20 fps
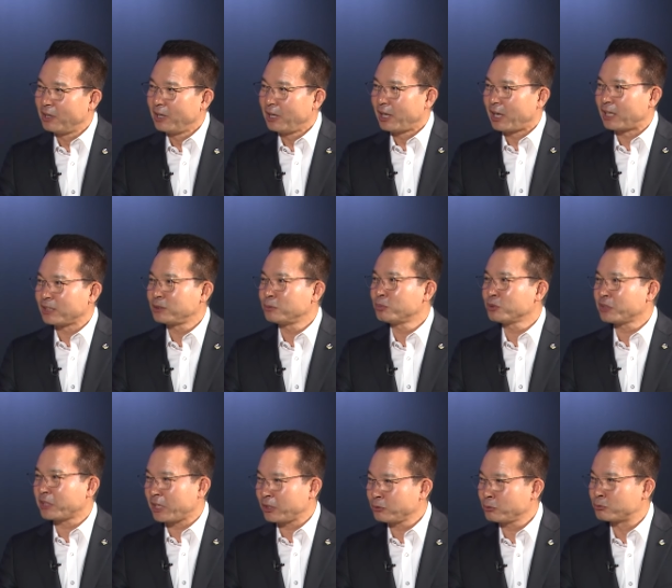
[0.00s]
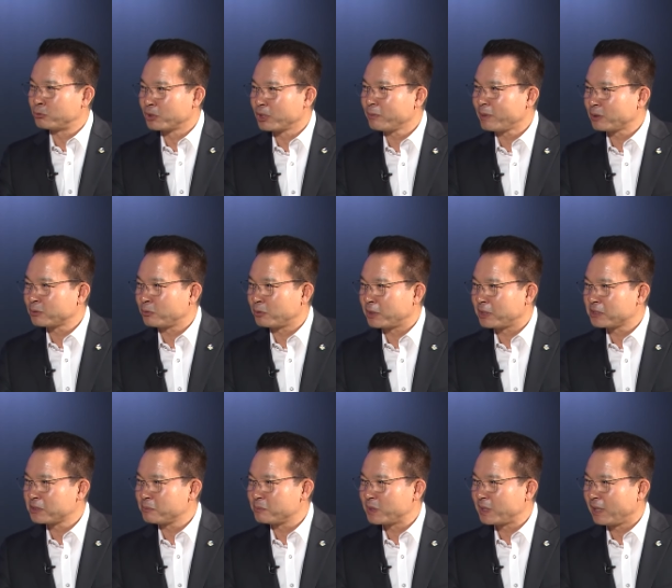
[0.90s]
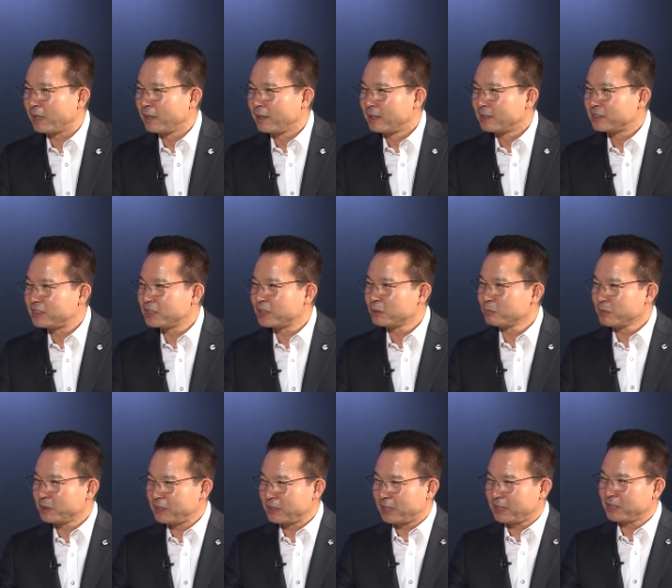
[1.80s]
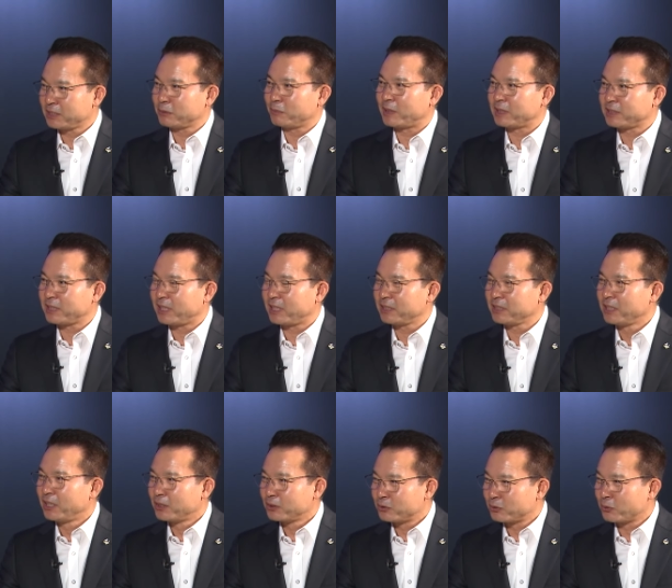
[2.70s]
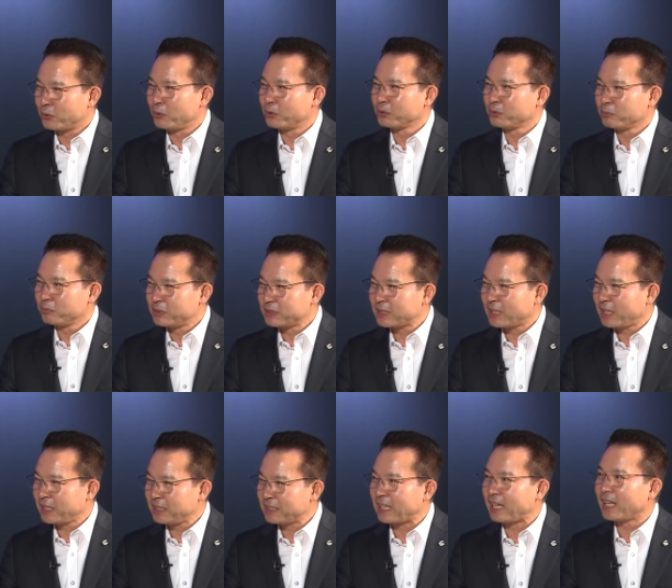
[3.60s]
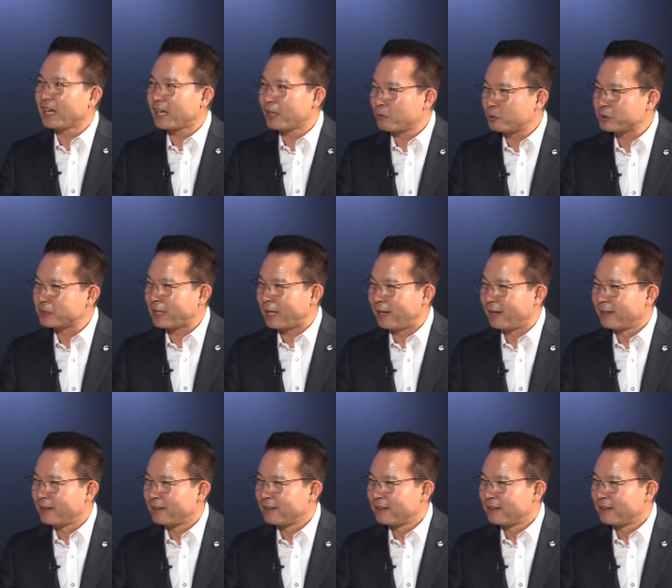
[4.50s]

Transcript: 네. 아침부터 계속 중계 방송을 했습니다. 지금 이란에서 발사한 드론 미사일이 날아가고 있다.